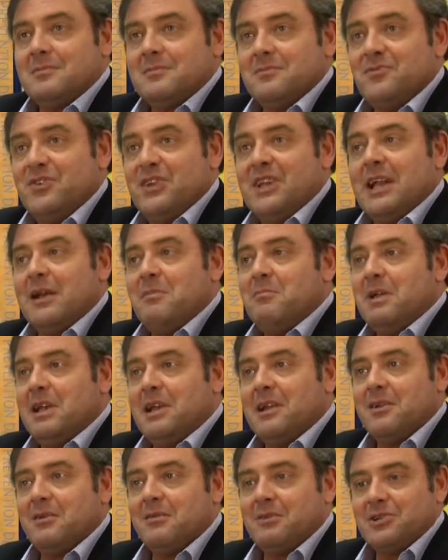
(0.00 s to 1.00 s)
fino al
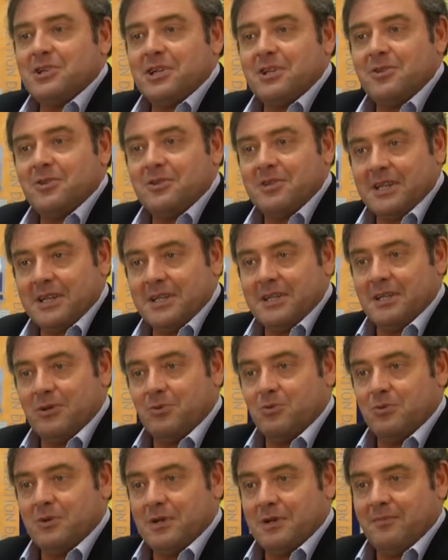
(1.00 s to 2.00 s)

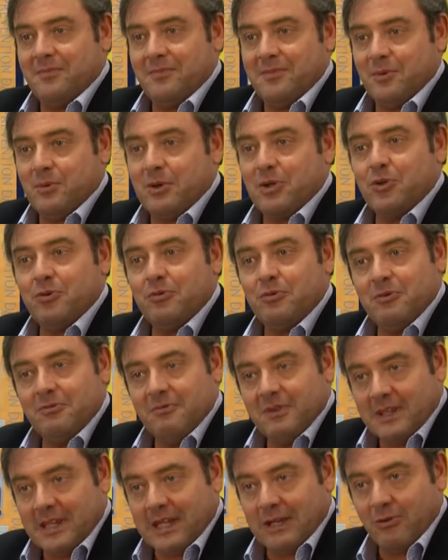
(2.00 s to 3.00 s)
1932, quando fu
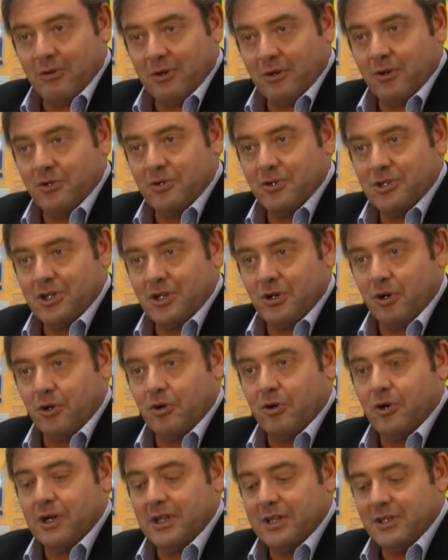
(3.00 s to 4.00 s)
inventato il codice
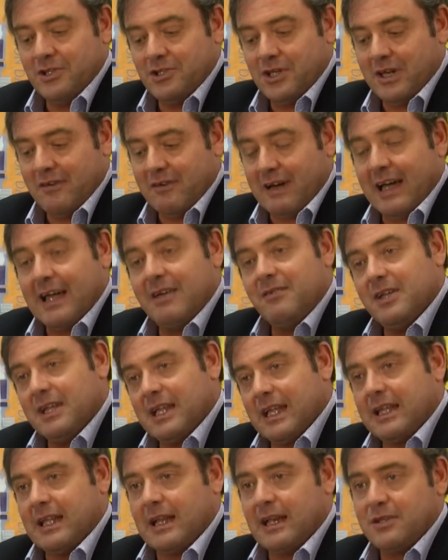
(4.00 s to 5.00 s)
Rocco che diceva è
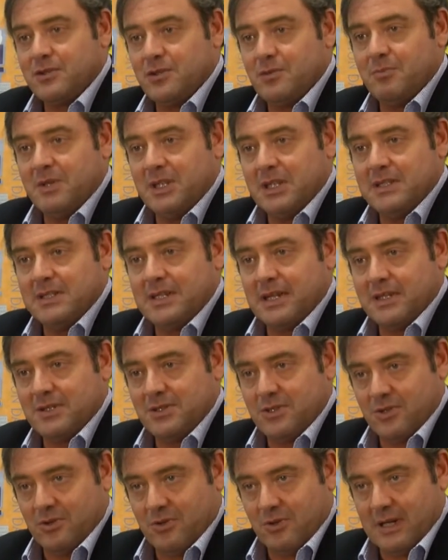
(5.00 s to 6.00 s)
vietata la
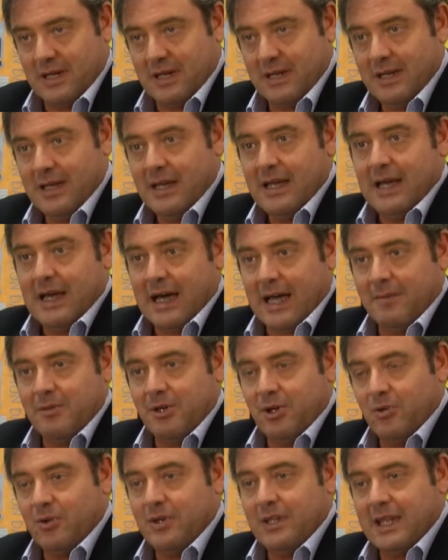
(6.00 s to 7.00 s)
somministrazione ai
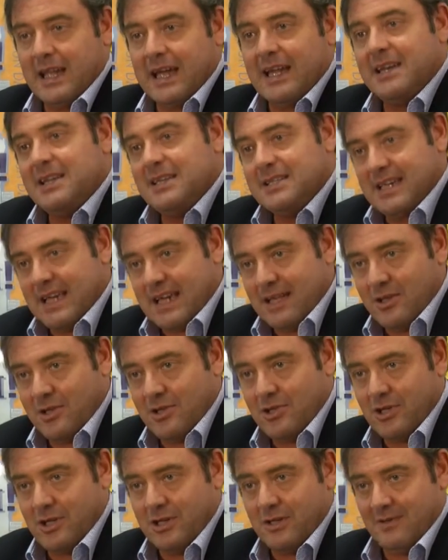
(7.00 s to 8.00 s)
minori di anni
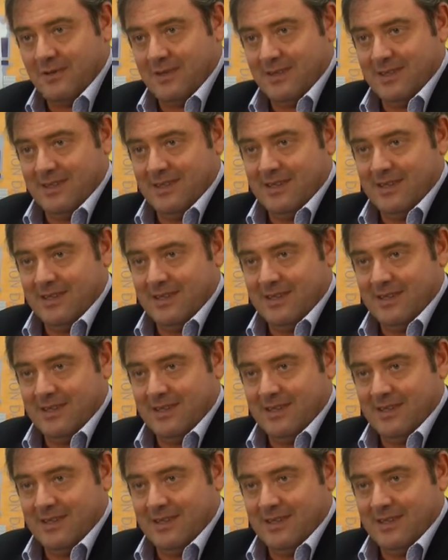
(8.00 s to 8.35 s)
16,